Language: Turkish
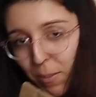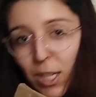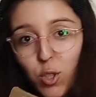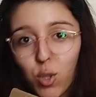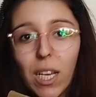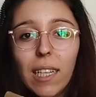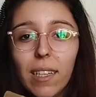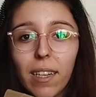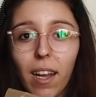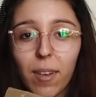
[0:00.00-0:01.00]

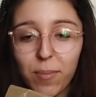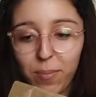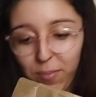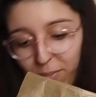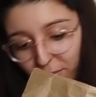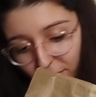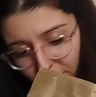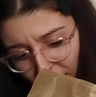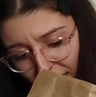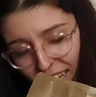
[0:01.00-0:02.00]
550 lira.
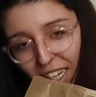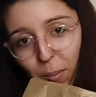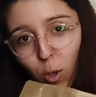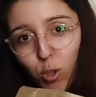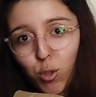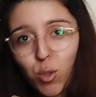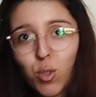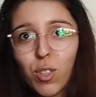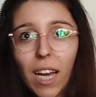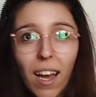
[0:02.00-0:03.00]
Ayakkabı
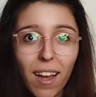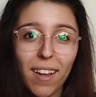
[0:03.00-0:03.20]
olduğunun da